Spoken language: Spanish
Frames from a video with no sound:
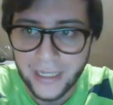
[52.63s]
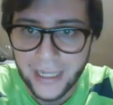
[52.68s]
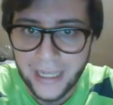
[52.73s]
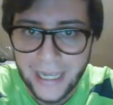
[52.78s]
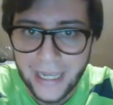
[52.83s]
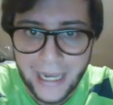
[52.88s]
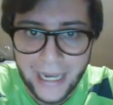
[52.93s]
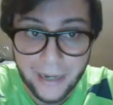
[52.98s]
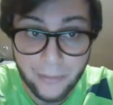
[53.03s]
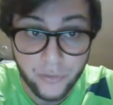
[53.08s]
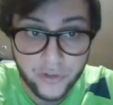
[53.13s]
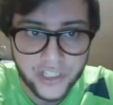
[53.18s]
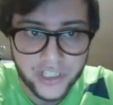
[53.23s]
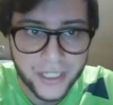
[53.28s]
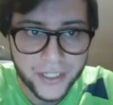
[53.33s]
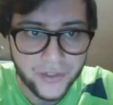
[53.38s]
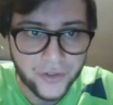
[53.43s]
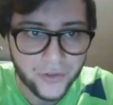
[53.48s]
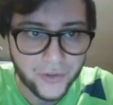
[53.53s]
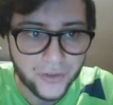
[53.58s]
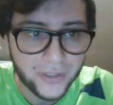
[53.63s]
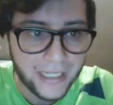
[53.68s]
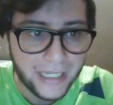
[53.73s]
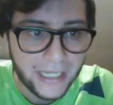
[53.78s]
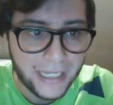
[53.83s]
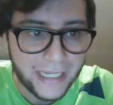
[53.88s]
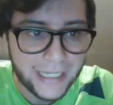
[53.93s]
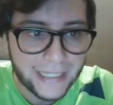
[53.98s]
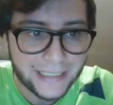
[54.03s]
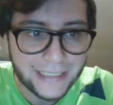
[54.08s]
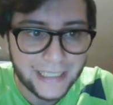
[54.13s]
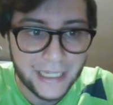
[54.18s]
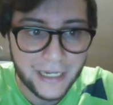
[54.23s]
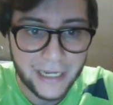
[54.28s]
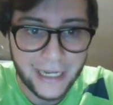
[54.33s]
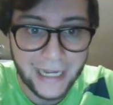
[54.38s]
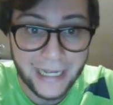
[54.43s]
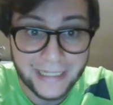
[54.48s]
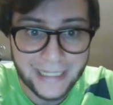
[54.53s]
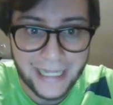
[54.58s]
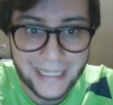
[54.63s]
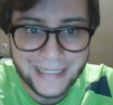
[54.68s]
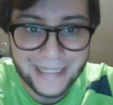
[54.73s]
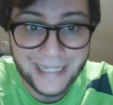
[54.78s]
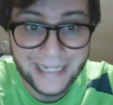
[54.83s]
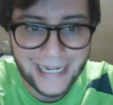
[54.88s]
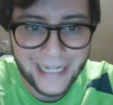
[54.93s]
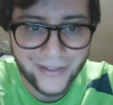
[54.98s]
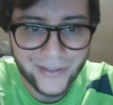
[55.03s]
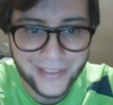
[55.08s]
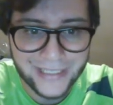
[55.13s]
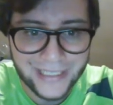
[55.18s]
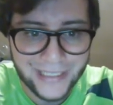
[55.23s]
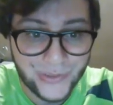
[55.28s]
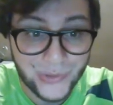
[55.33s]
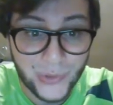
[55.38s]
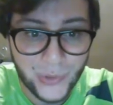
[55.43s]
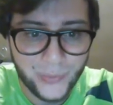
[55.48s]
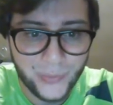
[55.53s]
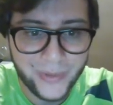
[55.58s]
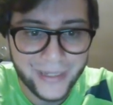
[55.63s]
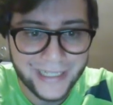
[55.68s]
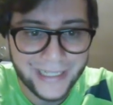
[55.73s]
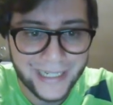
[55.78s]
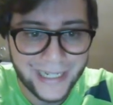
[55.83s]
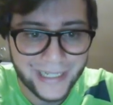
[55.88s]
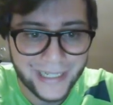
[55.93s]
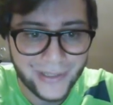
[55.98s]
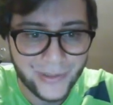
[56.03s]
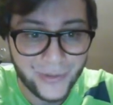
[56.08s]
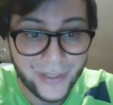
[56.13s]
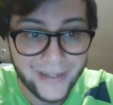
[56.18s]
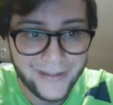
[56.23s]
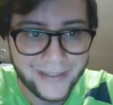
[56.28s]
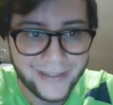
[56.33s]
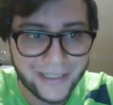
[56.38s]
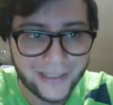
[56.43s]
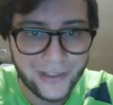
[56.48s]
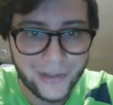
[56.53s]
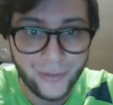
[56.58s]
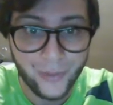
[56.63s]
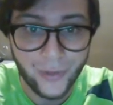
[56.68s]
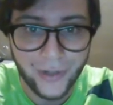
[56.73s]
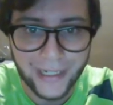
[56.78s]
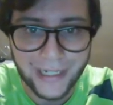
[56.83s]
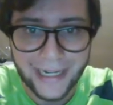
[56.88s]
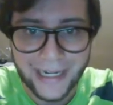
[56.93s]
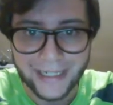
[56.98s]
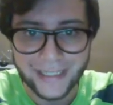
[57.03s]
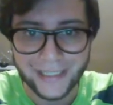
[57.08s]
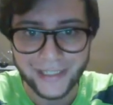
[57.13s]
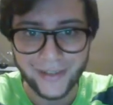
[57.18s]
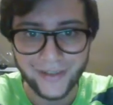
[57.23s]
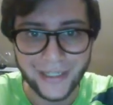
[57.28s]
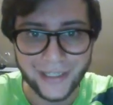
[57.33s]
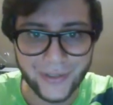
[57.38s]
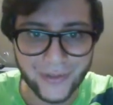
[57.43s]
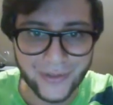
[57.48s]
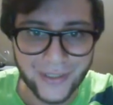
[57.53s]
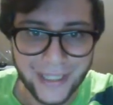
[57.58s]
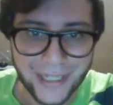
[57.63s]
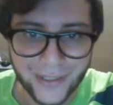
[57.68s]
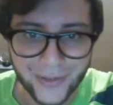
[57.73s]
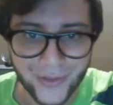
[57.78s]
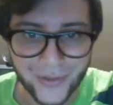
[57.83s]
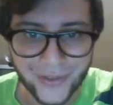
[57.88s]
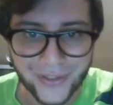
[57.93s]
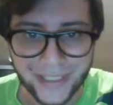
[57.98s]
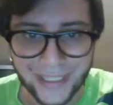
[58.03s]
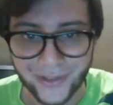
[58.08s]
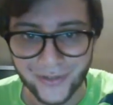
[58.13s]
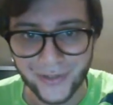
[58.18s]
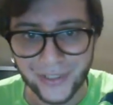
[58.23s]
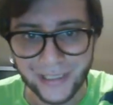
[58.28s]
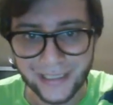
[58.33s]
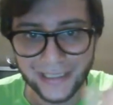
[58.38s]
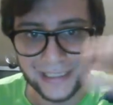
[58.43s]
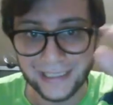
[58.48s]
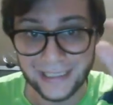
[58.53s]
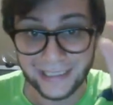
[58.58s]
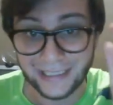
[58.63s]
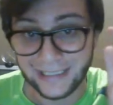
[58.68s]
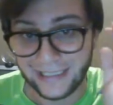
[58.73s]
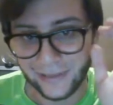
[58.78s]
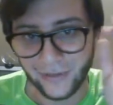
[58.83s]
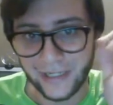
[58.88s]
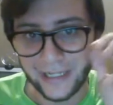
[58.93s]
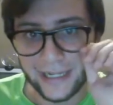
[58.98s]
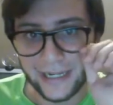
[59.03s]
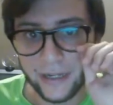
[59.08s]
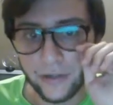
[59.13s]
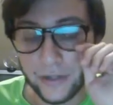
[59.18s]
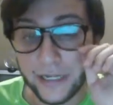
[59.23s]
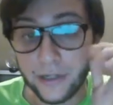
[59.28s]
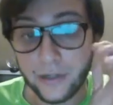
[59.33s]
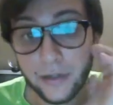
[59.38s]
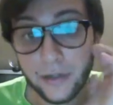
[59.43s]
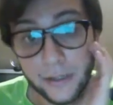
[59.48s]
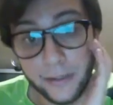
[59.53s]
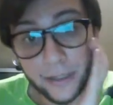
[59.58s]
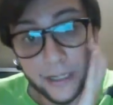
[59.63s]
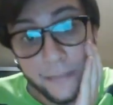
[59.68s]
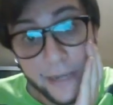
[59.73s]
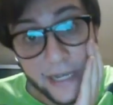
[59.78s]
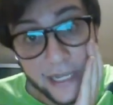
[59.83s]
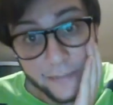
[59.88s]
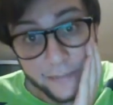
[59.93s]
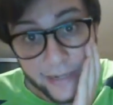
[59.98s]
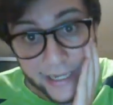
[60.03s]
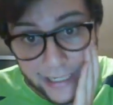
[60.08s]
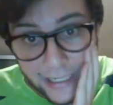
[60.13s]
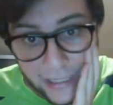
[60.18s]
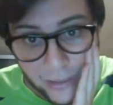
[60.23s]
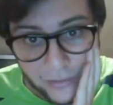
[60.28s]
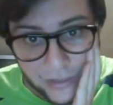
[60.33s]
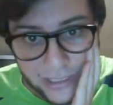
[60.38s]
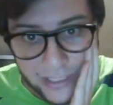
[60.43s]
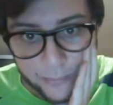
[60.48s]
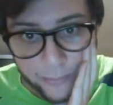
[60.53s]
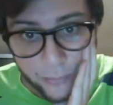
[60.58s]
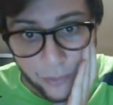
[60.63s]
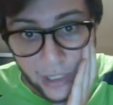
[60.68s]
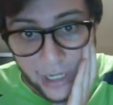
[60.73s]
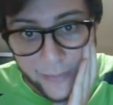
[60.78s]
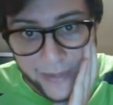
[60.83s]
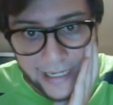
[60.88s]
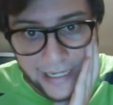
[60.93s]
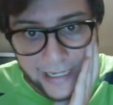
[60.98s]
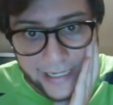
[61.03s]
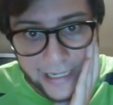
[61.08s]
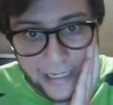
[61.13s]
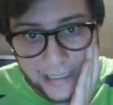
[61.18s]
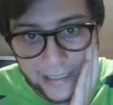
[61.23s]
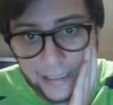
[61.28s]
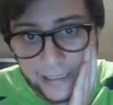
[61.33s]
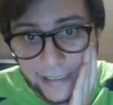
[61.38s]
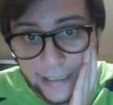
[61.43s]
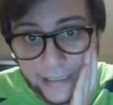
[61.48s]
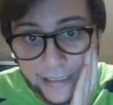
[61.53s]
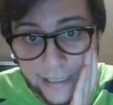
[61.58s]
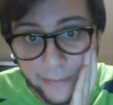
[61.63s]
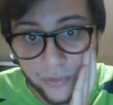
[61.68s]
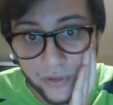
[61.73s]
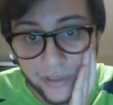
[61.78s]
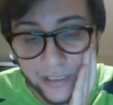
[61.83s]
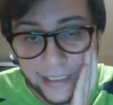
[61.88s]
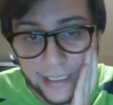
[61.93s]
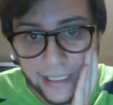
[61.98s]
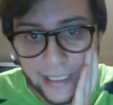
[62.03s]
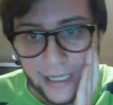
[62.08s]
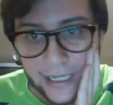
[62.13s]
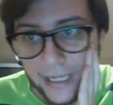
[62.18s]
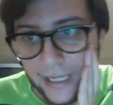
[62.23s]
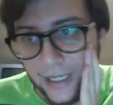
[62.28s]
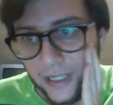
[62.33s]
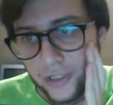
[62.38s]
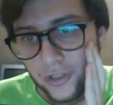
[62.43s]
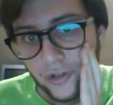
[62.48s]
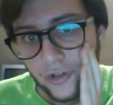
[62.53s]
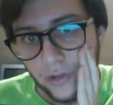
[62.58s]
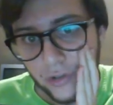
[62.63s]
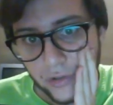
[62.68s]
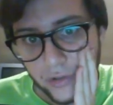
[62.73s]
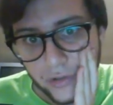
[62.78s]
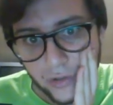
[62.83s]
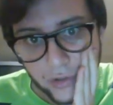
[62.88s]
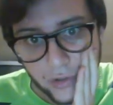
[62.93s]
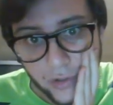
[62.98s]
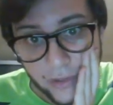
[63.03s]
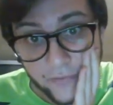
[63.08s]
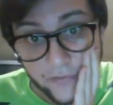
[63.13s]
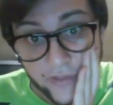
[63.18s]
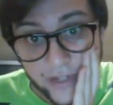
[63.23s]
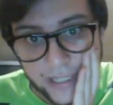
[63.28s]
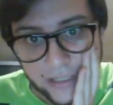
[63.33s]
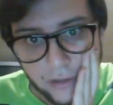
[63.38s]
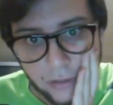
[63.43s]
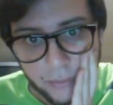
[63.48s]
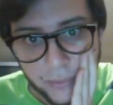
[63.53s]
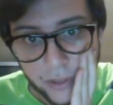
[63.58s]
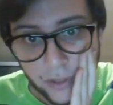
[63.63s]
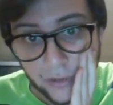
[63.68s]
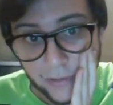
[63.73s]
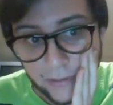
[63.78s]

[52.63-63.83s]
el muchacho este, anda atacando así súper directo, debe ser como el ejército de Jesús de Jesús. Jesús, seguro le dijeron, vaya, causa cause polémica ahí al canal del tipo, es que yo, yo no lo enfrento, pero